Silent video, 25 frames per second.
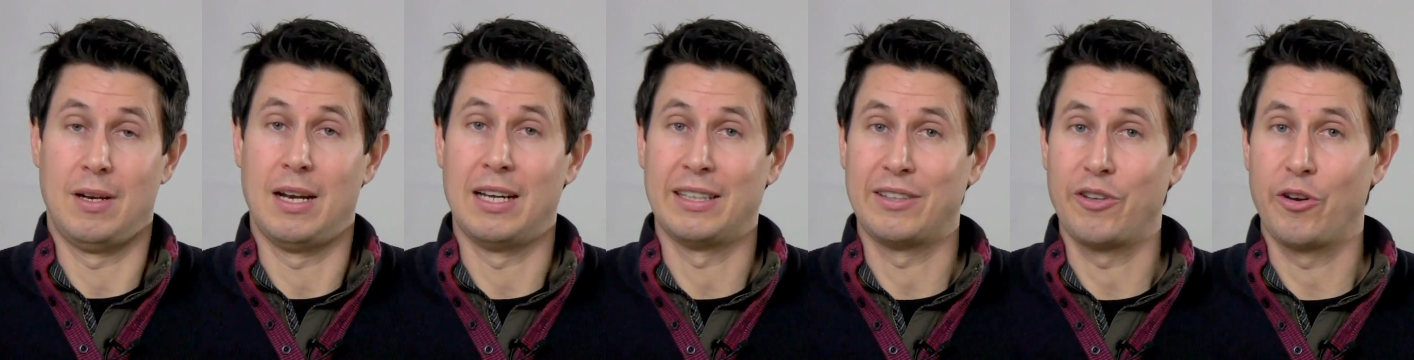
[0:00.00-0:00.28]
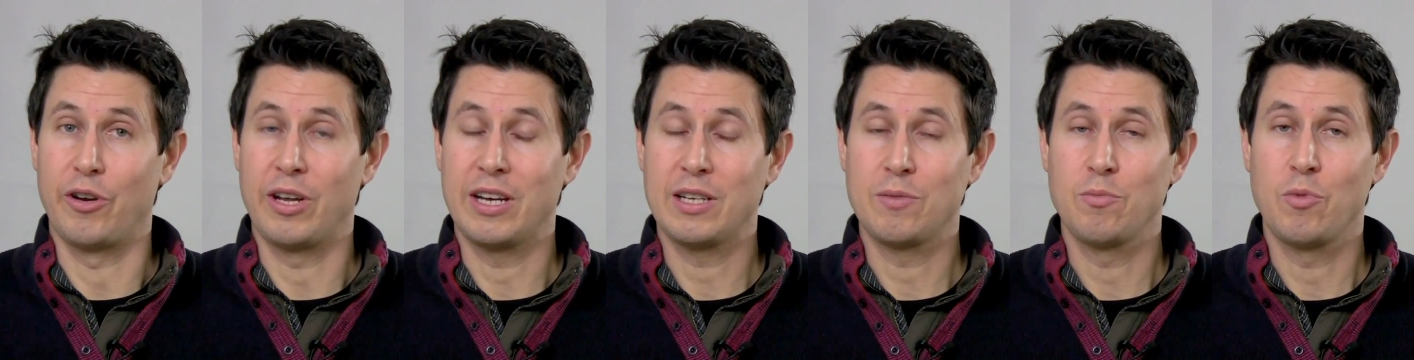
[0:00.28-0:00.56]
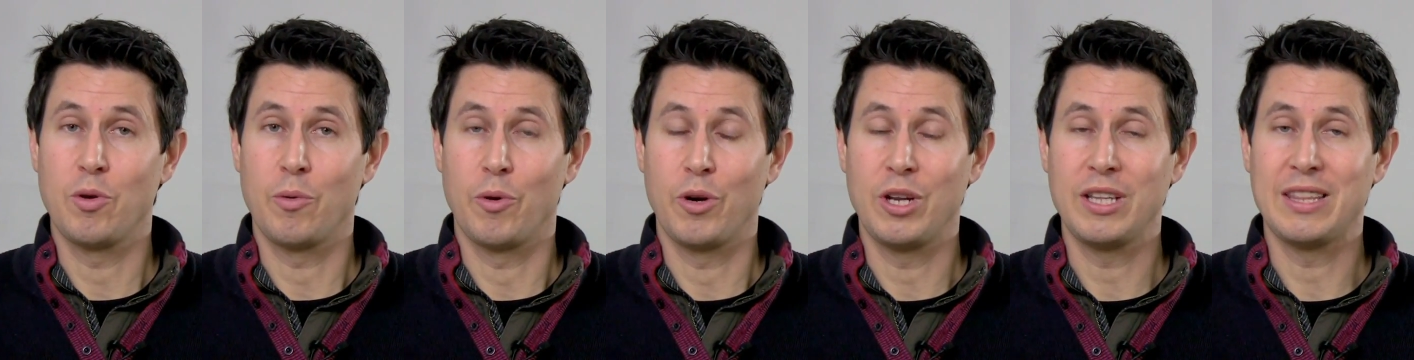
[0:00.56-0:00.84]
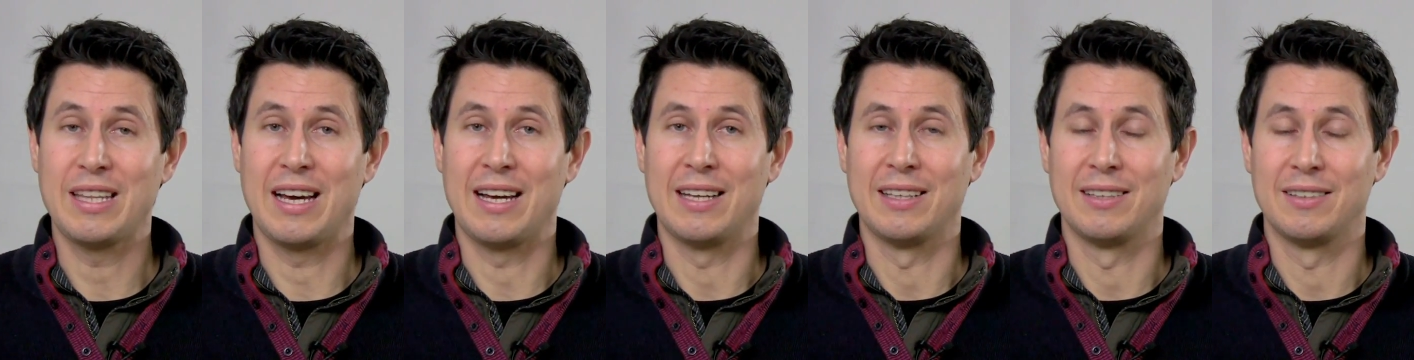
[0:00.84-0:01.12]
la teoría es muy
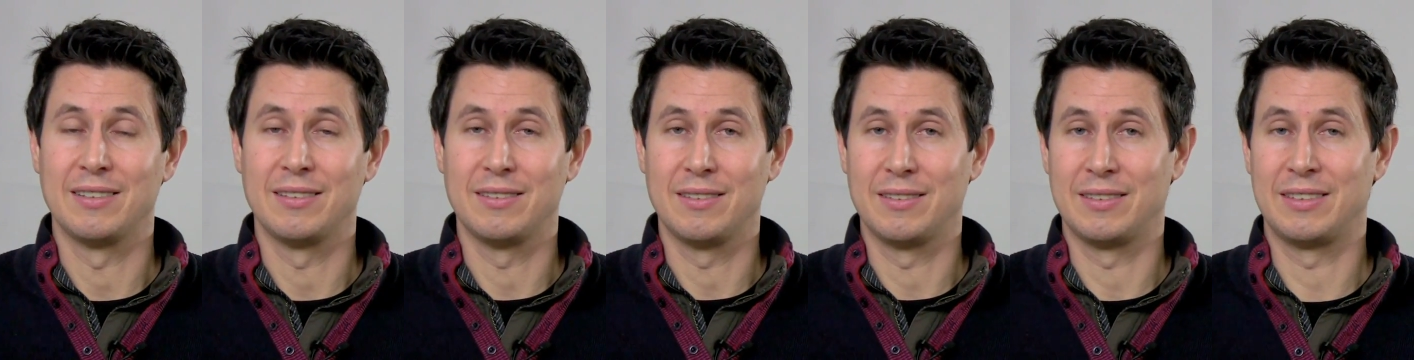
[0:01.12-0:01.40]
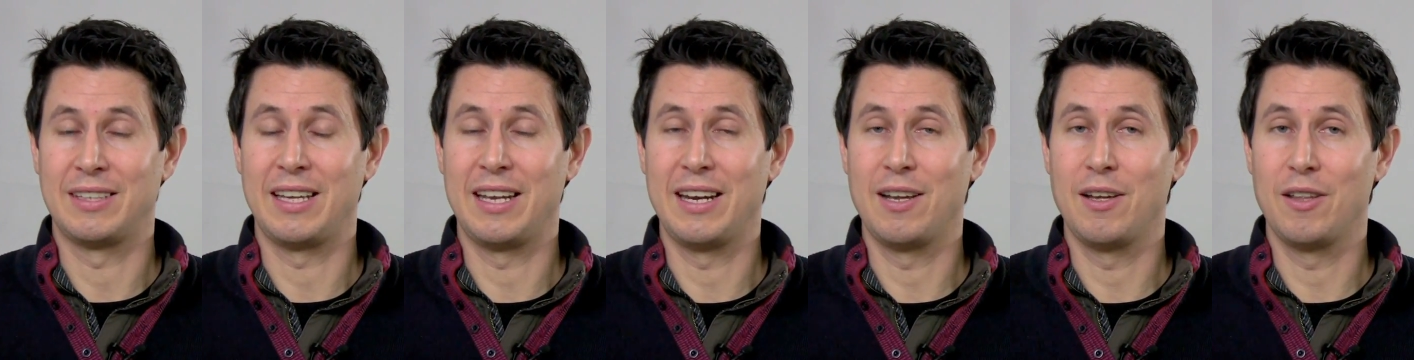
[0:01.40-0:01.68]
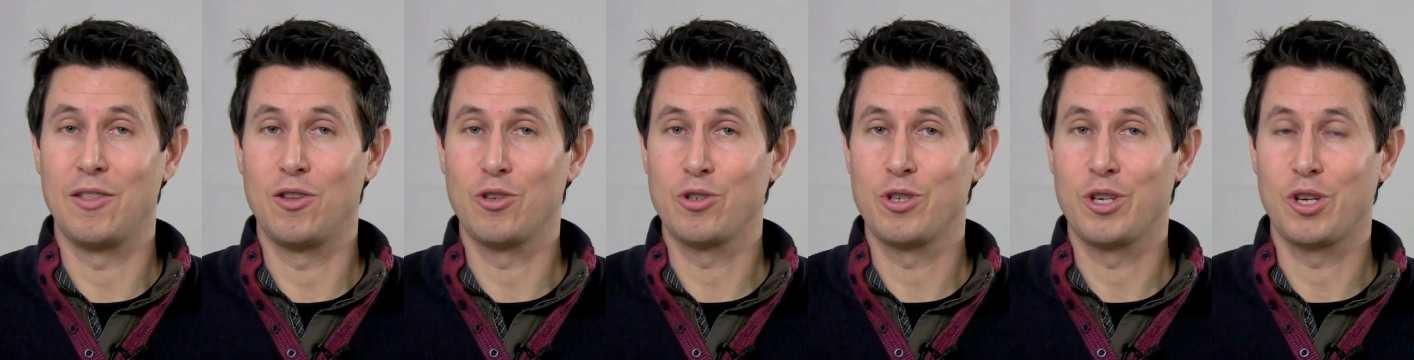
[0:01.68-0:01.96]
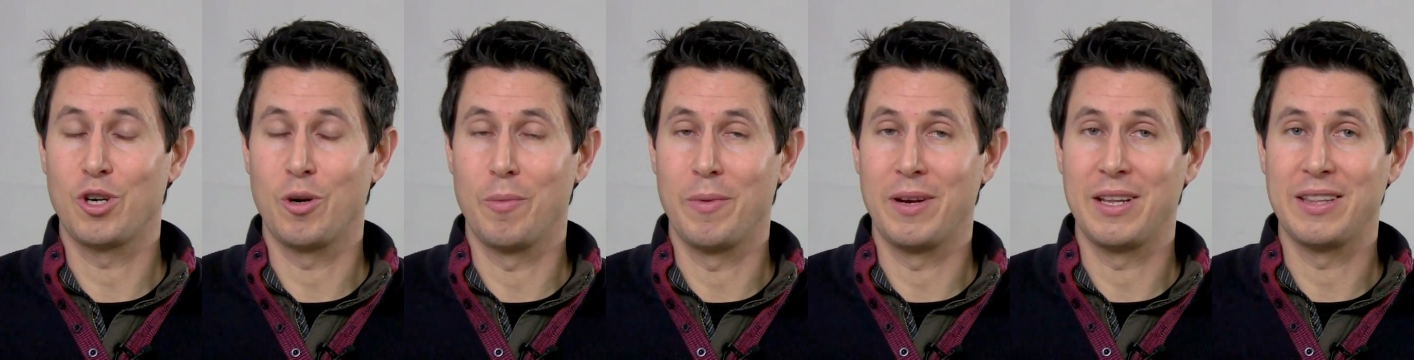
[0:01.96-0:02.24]
bonita, tiene dos
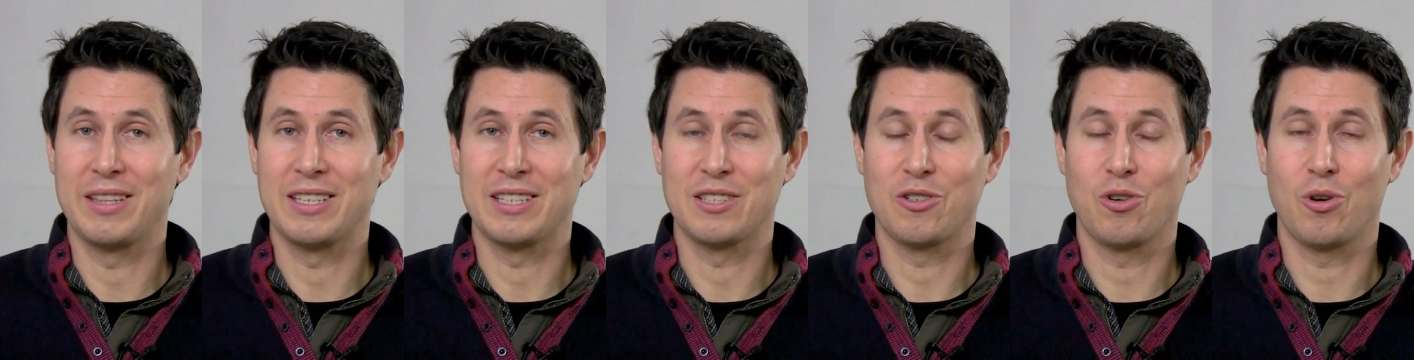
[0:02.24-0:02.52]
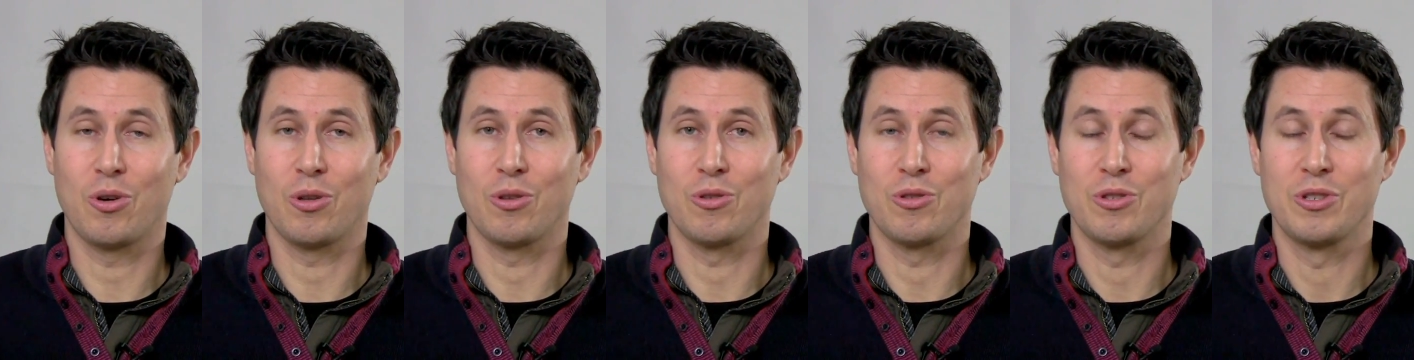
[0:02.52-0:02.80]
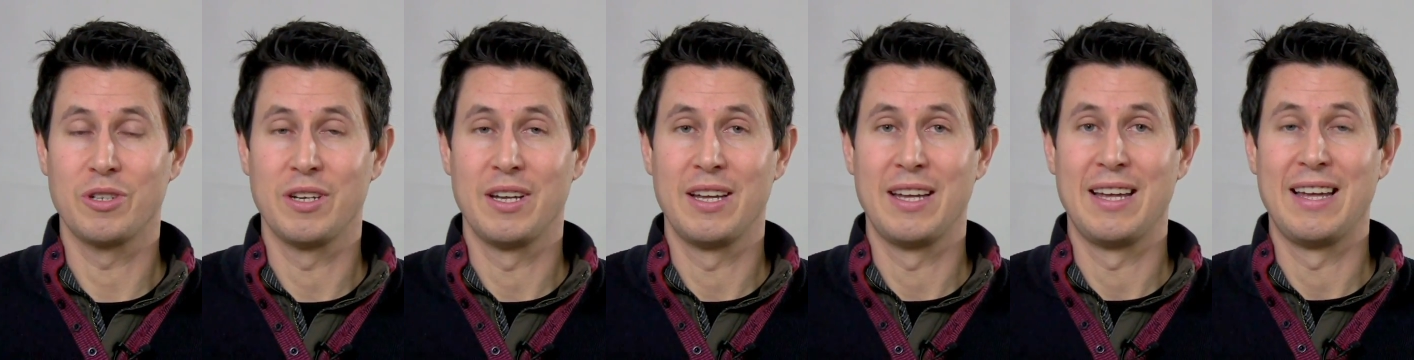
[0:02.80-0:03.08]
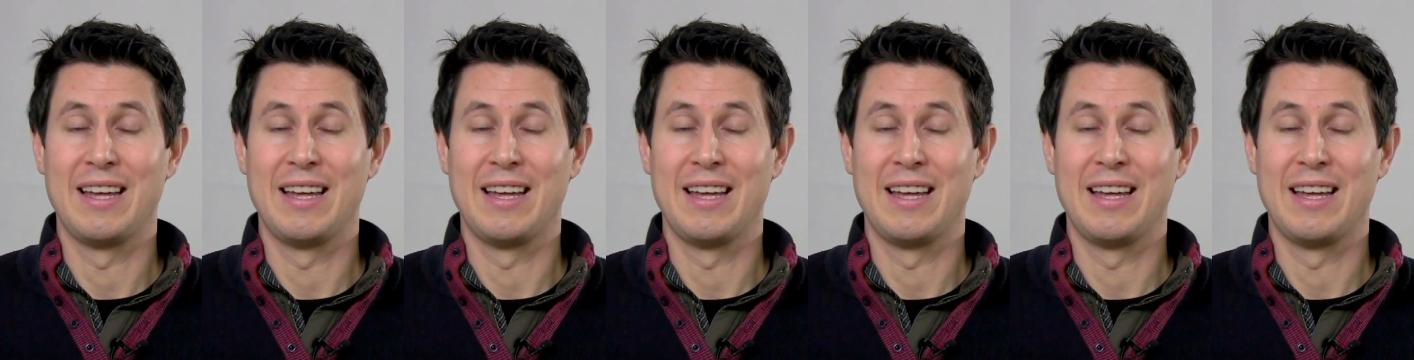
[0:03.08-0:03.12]
inconvenientes gordos.